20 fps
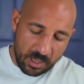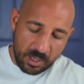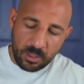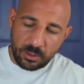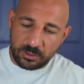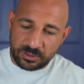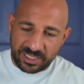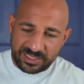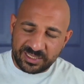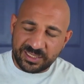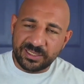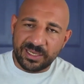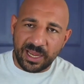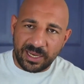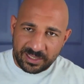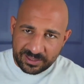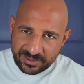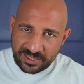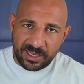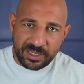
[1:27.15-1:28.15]
Und das ist eine
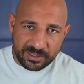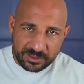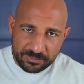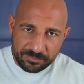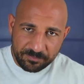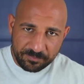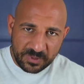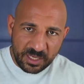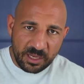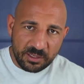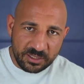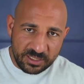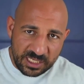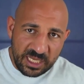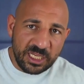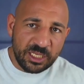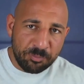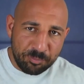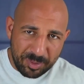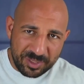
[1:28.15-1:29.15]
Sache, die
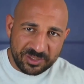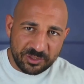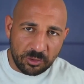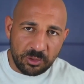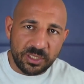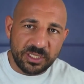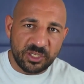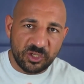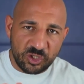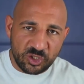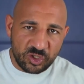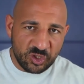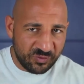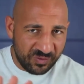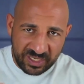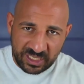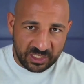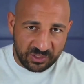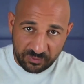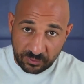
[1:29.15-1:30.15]
ich persönlich
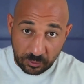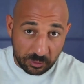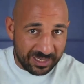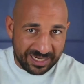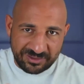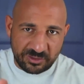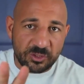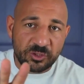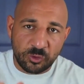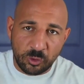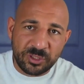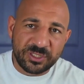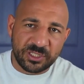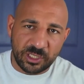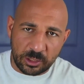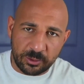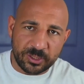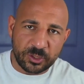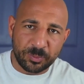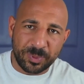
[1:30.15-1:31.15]
schwierig finde. Und lasst uns kurz
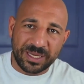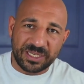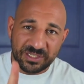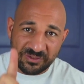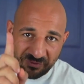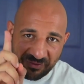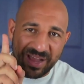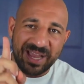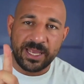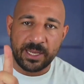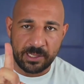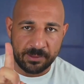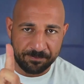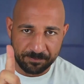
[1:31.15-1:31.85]
darüber sprechen, weil